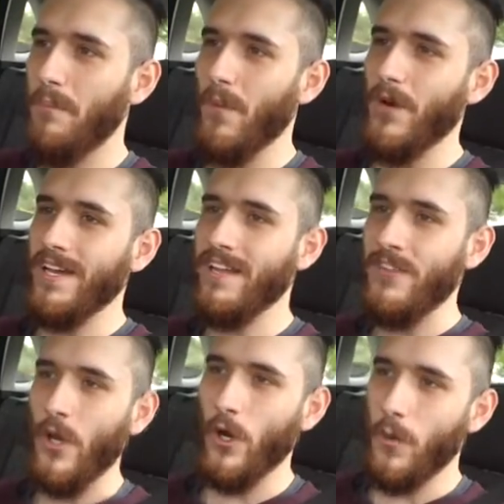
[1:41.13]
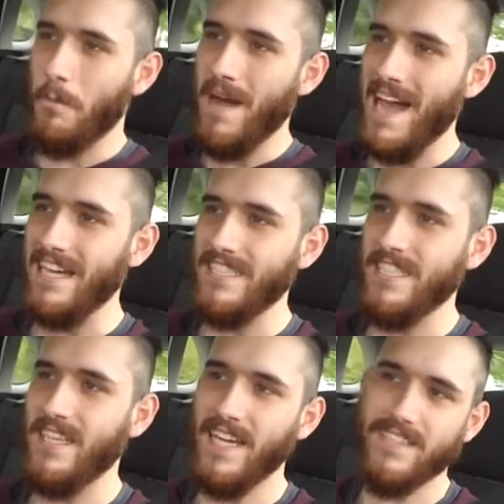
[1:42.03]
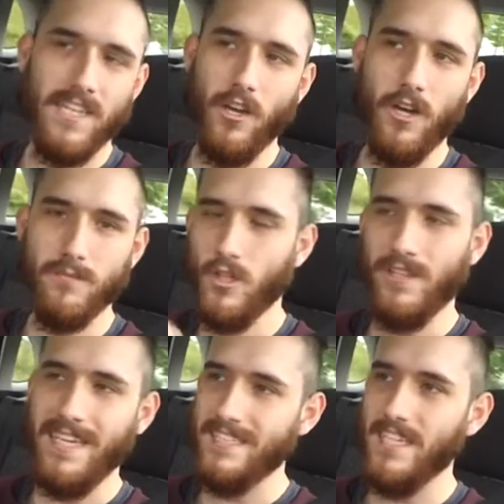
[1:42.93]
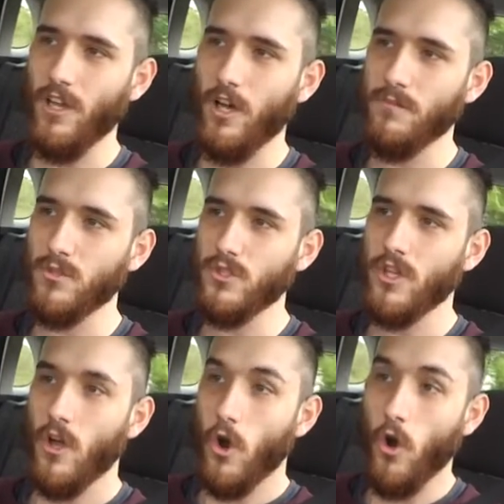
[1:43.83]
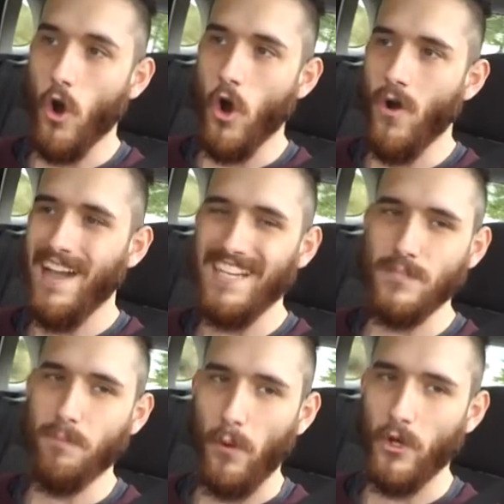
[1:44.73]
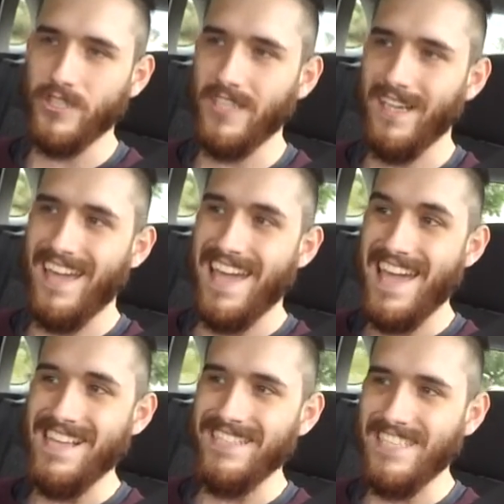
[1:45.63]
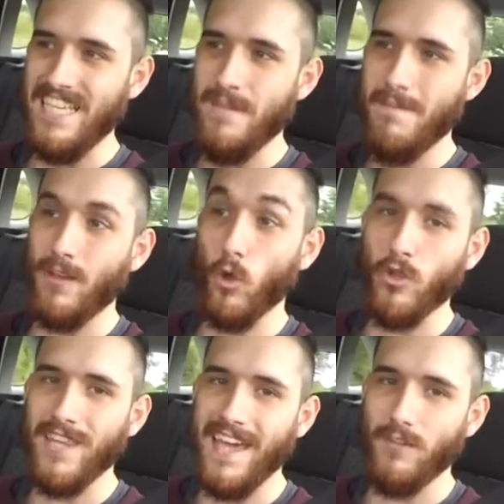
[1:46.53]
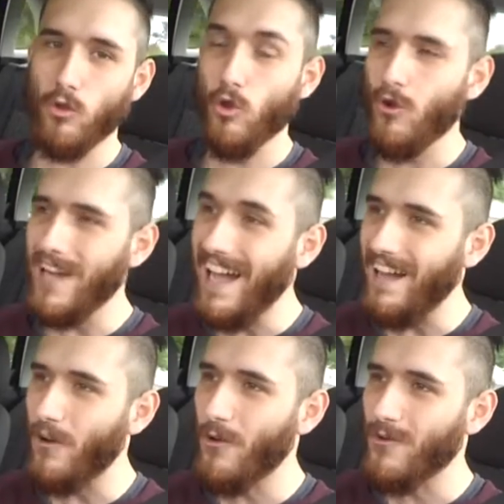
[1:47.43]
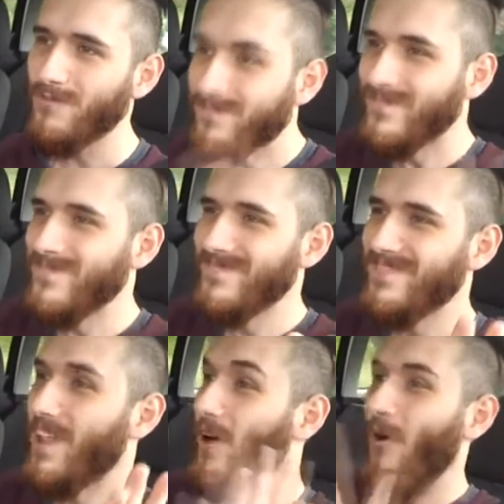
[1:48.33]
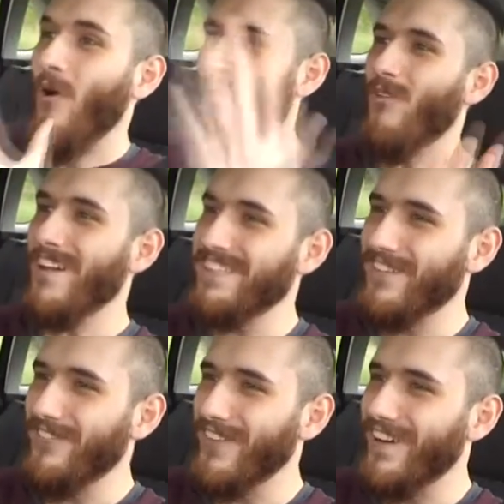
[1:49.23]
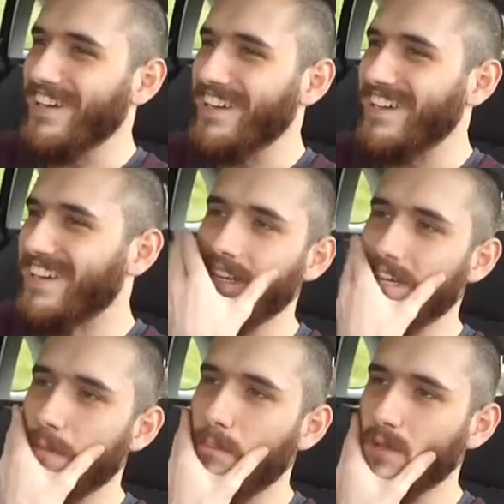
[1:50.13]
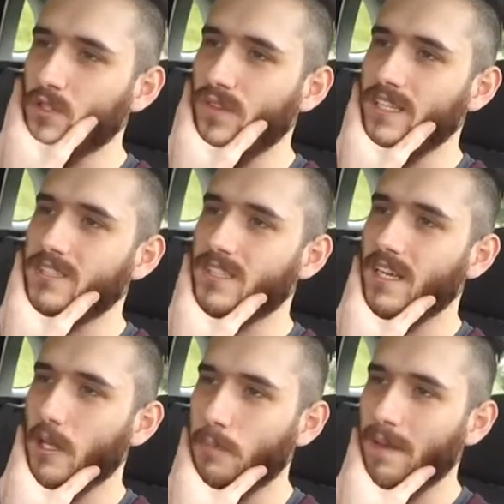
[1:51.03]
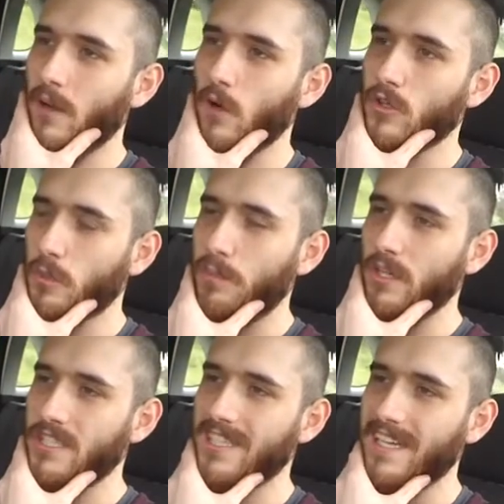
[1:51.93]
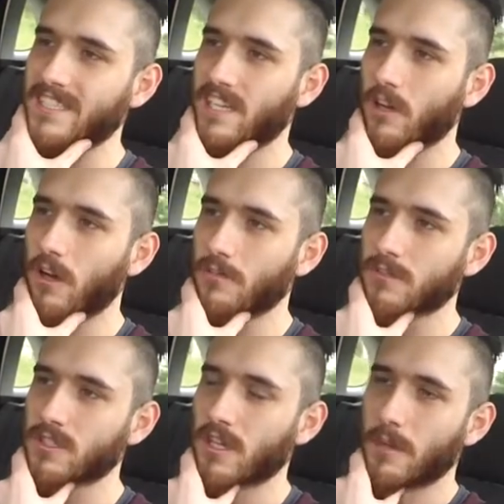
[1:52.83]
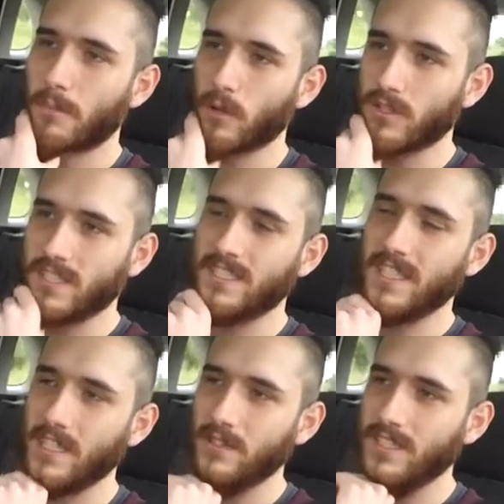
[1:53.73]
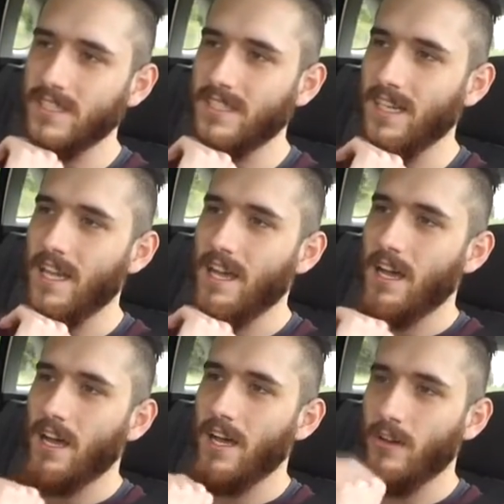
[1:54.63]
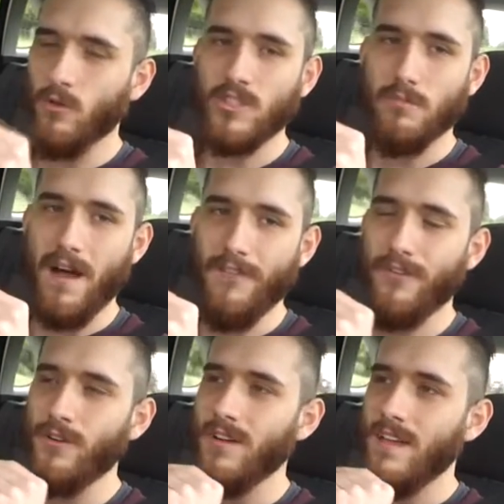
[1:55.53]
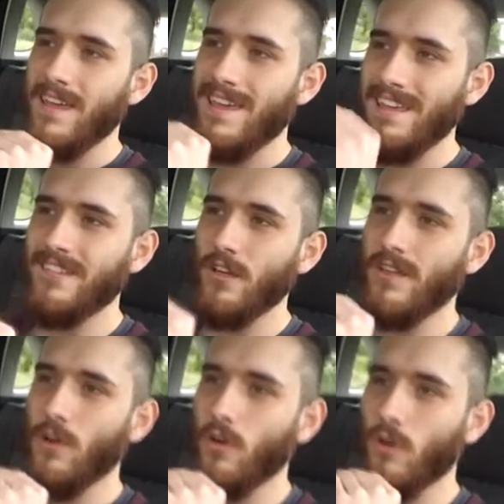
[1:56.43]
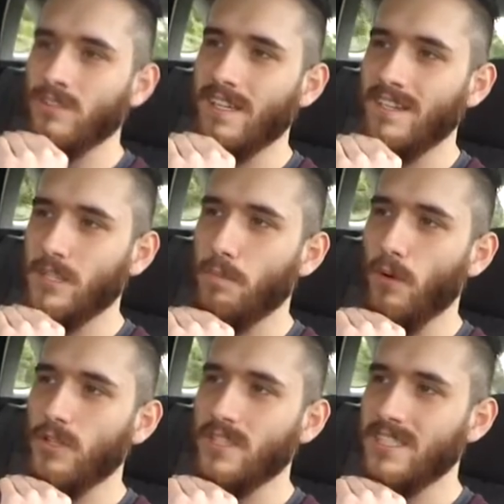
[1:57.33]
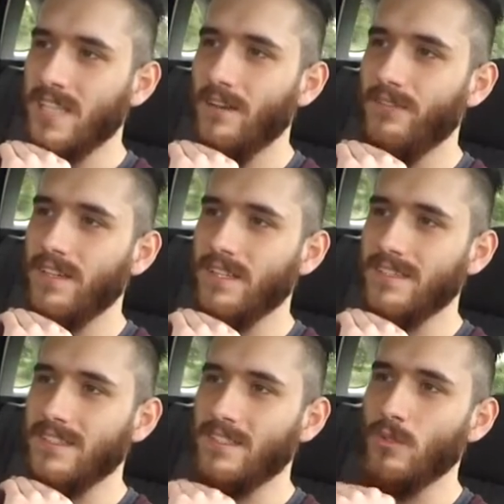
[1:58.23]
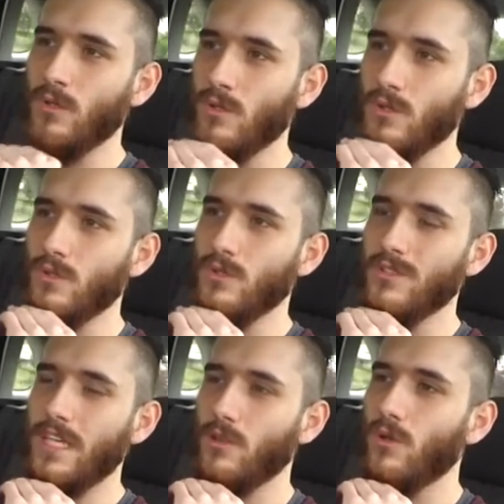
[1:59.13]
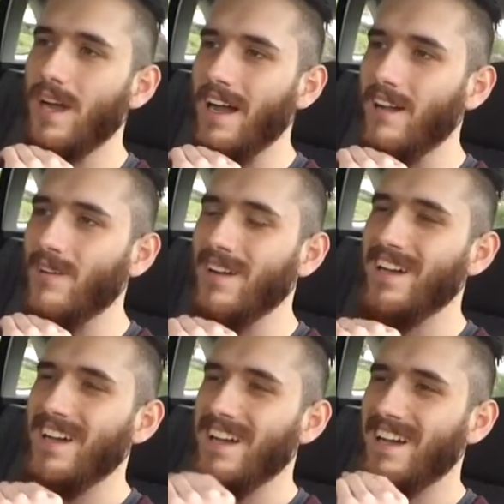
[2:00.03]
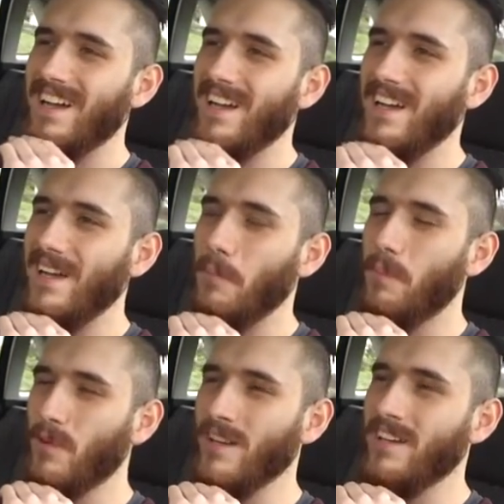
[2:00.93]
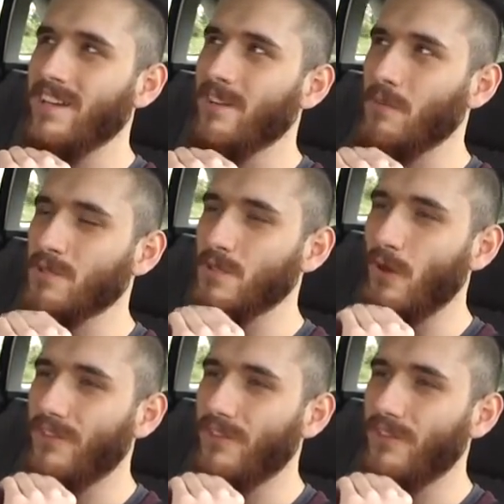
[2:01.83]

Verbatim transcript: porque andou mais de 10 km ou 10 km com a esposa em cima do teto do carro. What the fuck? E pelos vistos, ele parou depois de 10 km, pelo que dizia na notícia, eh, num semáforo e só deu conta que a esposa estava no, no, no teto do carro uh, porque começou a